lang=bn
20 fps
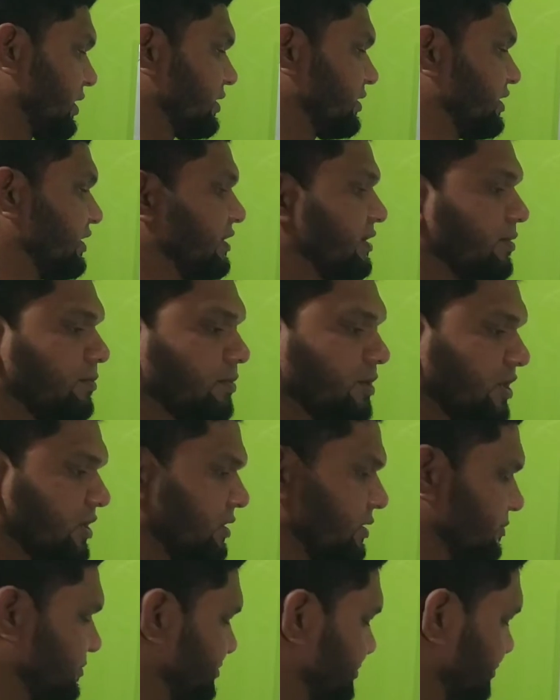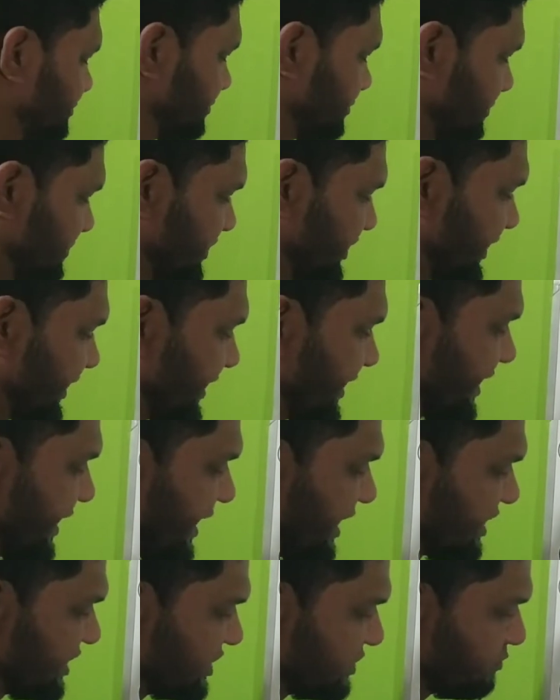তিন নম্বর
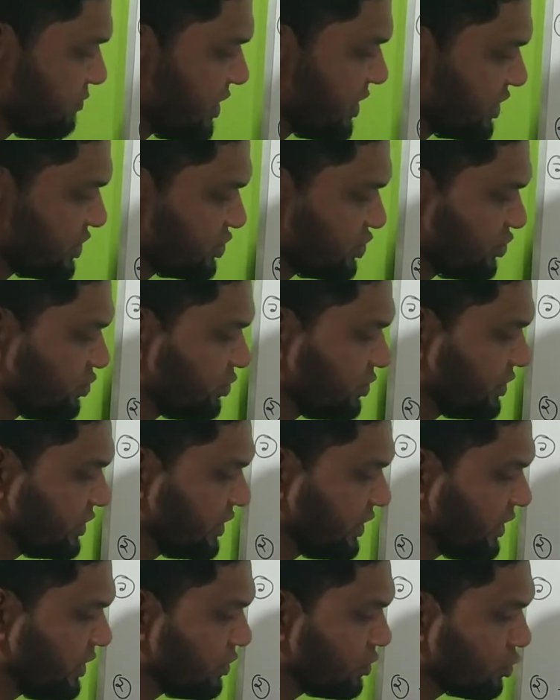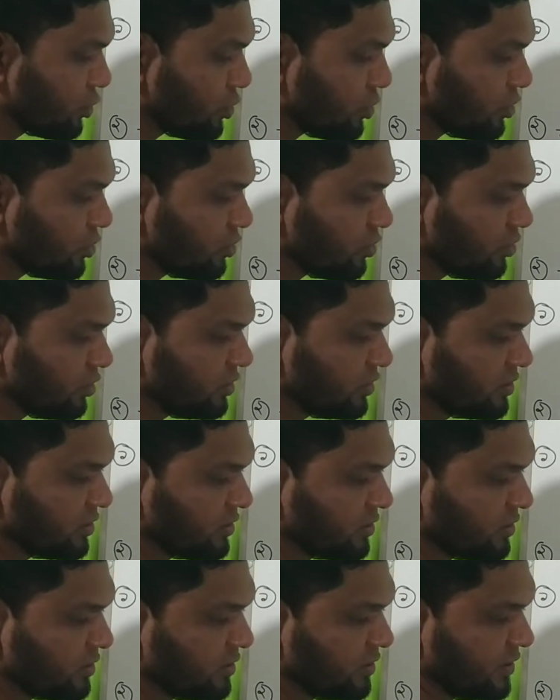ক্যাশ বাক্স হতে নগদ
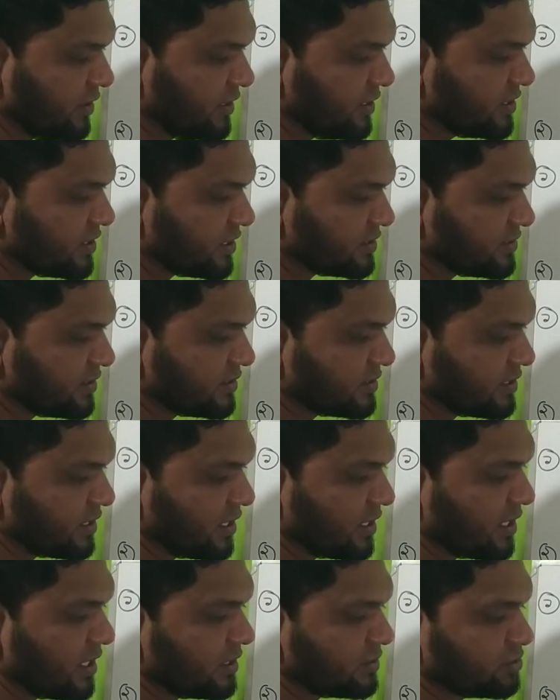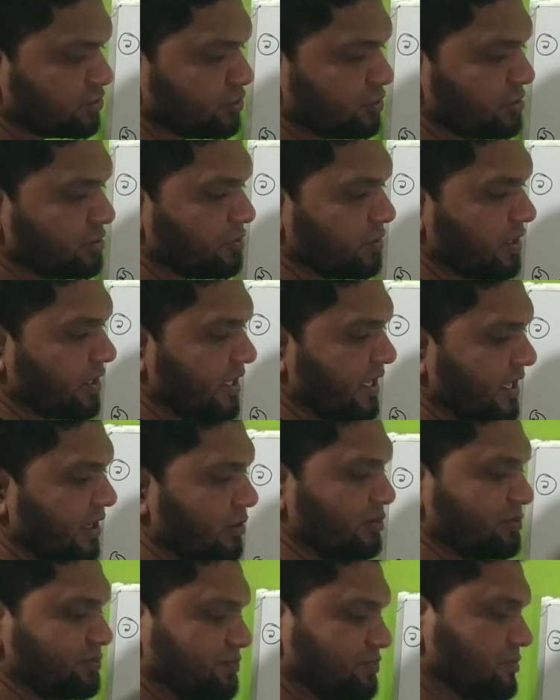তিরিশ হাজার টাকা চুরি হয়ে গেল
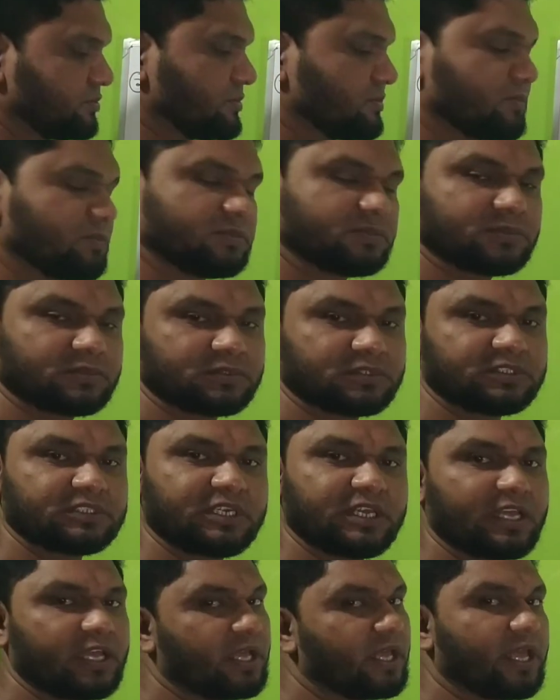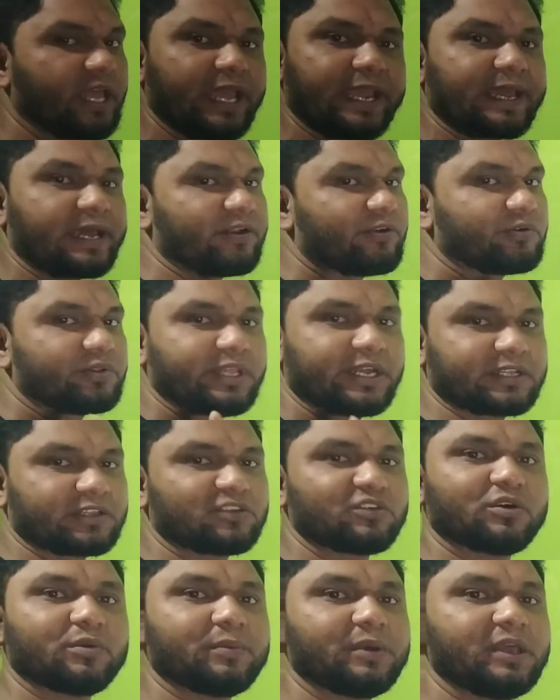এখানেও দেখতে
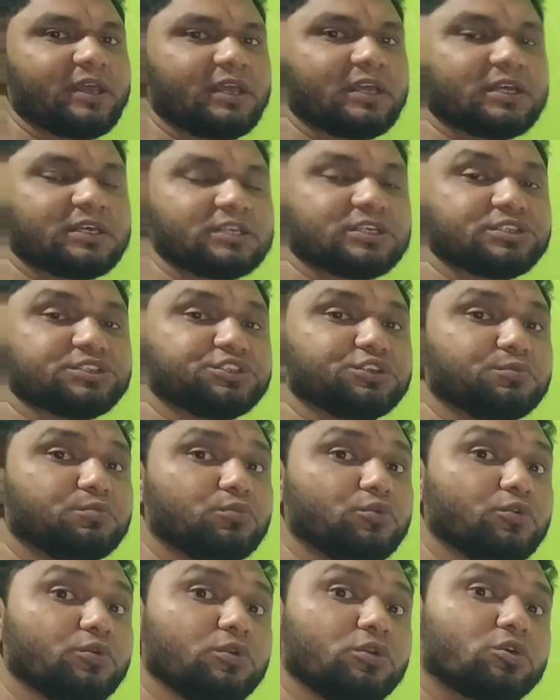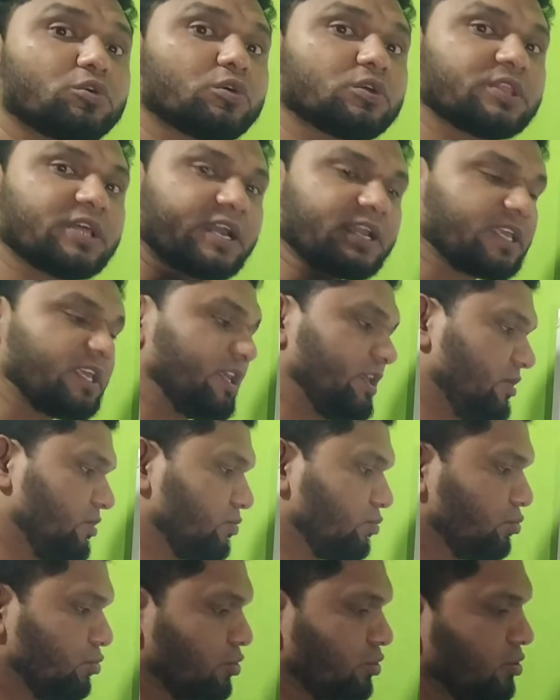হবে যে মূল কথা কি
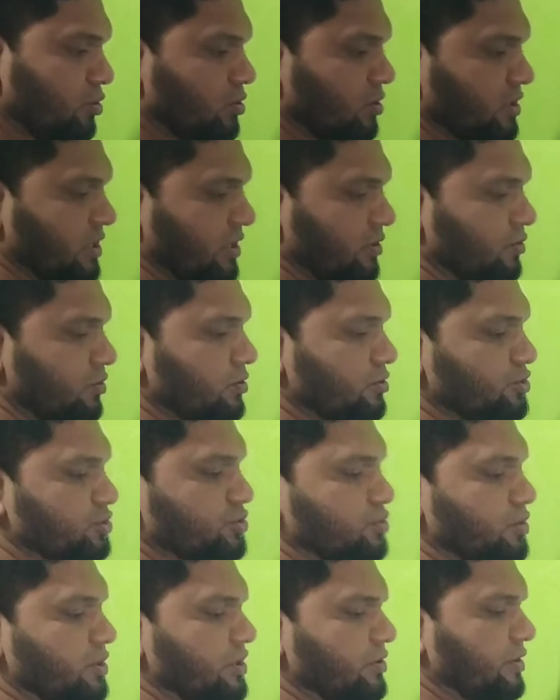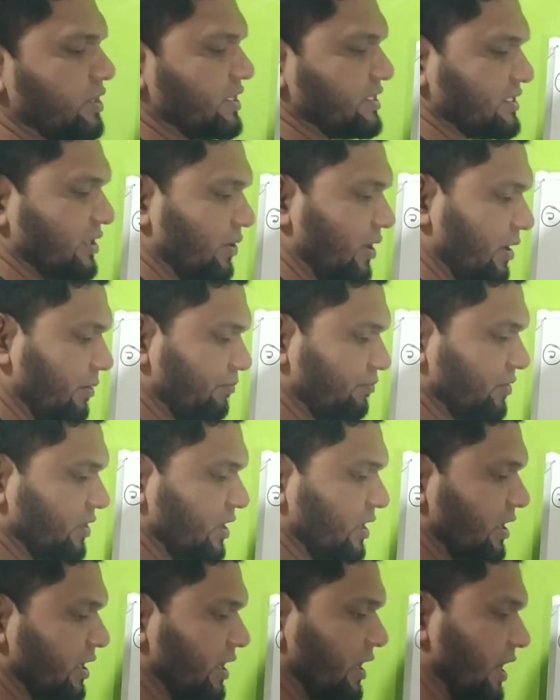মূল কথা হলো চুরি হয়ে যাওয়া
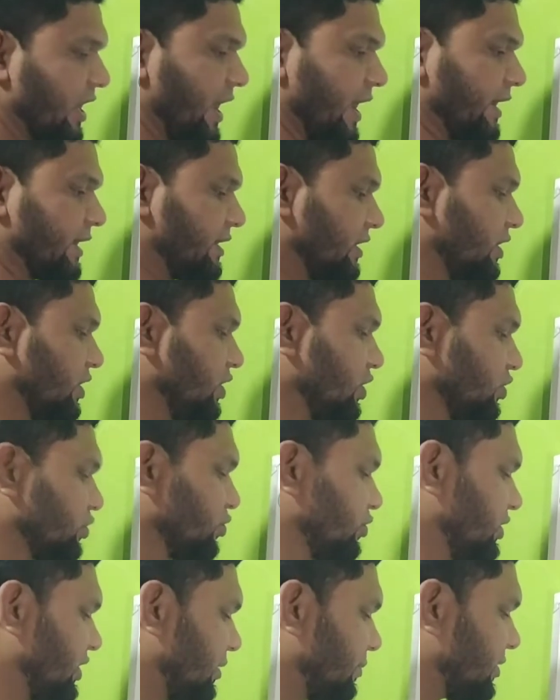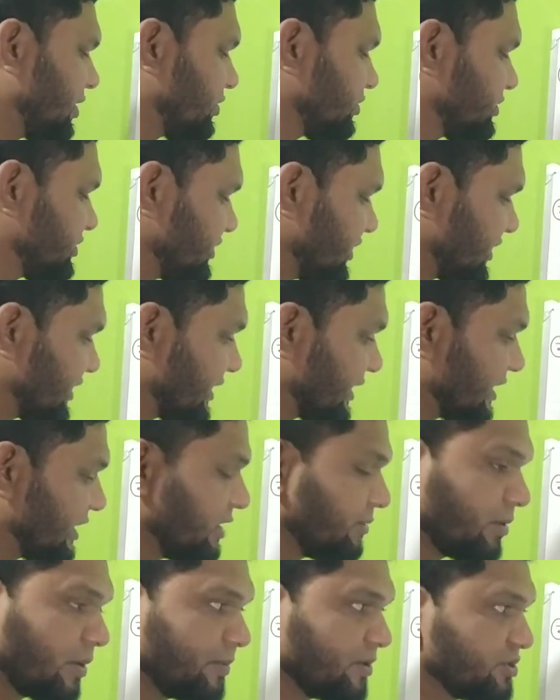এক দুই নম্বর হচ্ছে
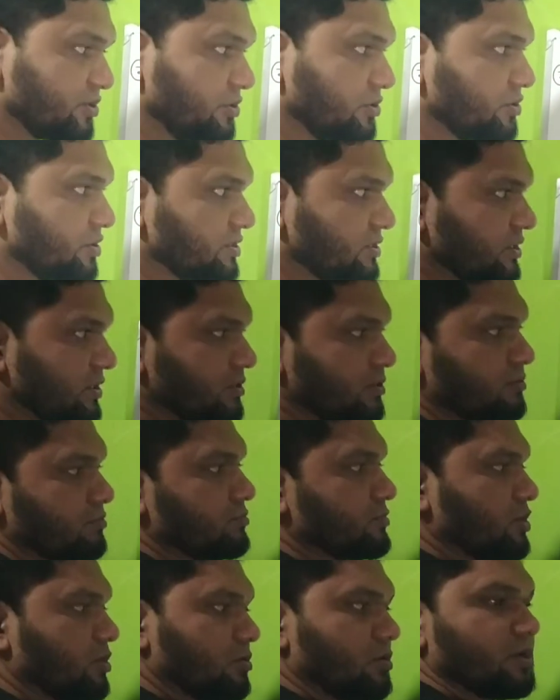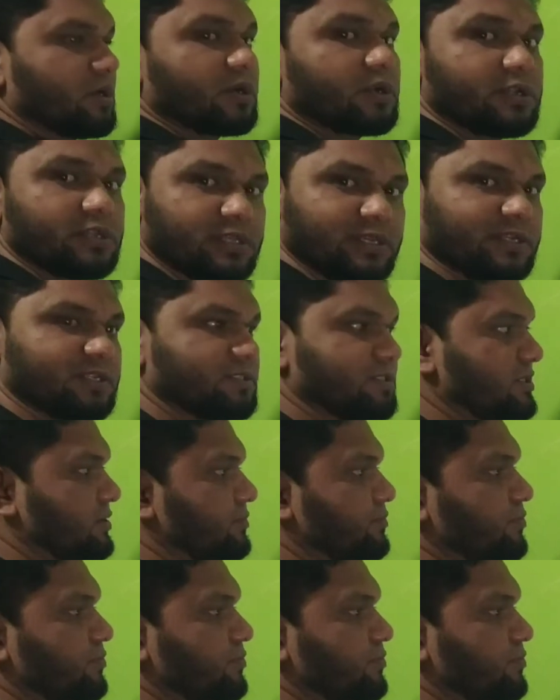কিভাবে চুরি হয়েছে নগদ টাকা নিয়ে গেছে